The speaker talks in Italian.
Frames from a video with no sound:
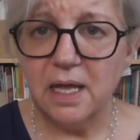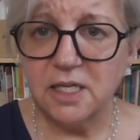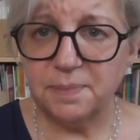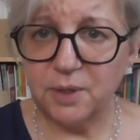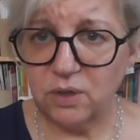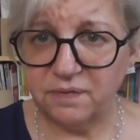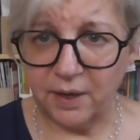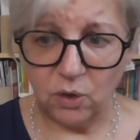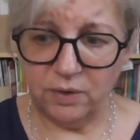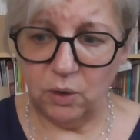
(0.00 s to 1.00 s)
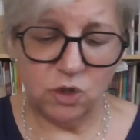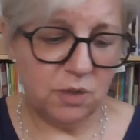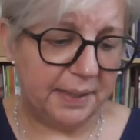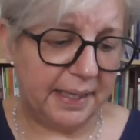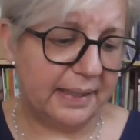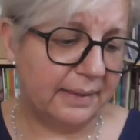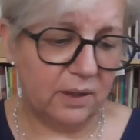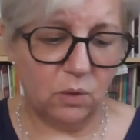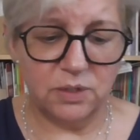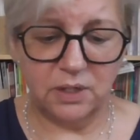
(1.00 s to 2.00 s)
spero di farlo veloce perché
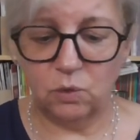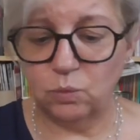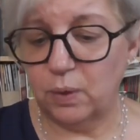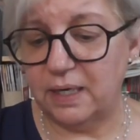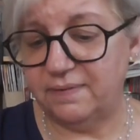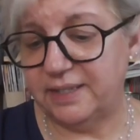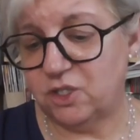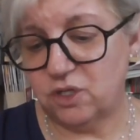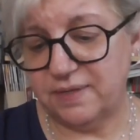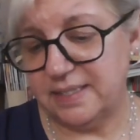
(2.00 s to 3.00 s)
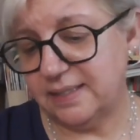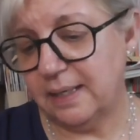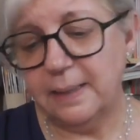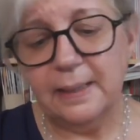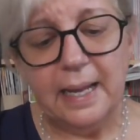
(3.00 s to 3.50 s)
tante cose comunque le avete già viste